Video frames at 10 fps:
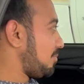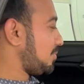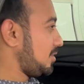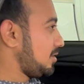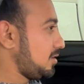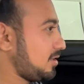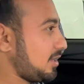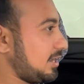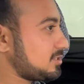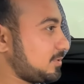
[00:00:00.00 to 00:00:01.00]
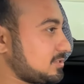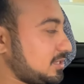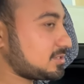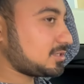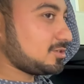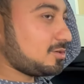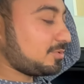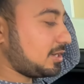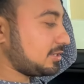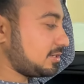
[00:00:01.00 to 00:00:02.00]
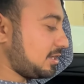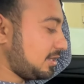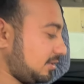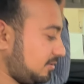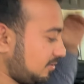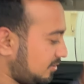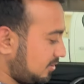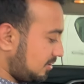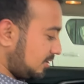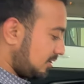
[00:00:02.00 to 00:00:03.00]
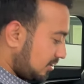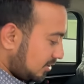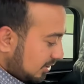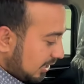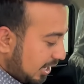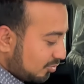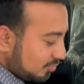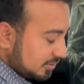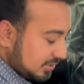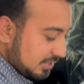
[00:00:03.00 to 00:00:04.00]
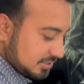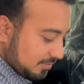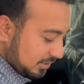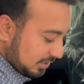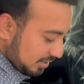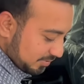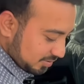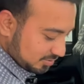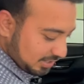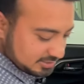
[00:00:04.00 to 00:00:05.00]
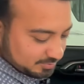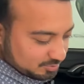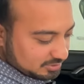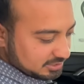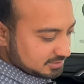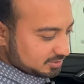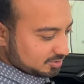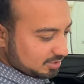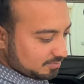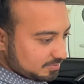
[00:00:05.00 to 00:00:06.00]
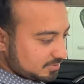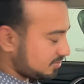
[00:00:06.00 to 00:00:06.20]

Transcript: आप हेड स्पेस देख सकते हो अपना कितना है लेग रूम कितना अच्छा मिल रहा है अपने को थाई सपोर्ट देख सकते हो आप